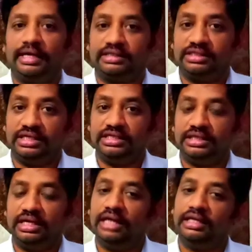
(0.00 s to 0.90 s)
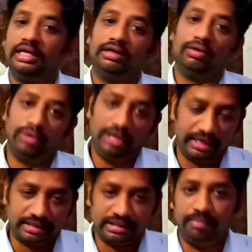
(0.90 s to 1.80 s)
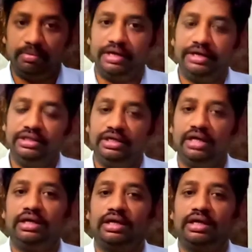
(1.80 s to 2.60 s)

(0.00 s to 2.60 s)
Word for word: எக்ஸசைஸ்னால் அதில் இருக்கக்கூடிய எக்ஸாம்பிள் எடுத்துக்காட்டு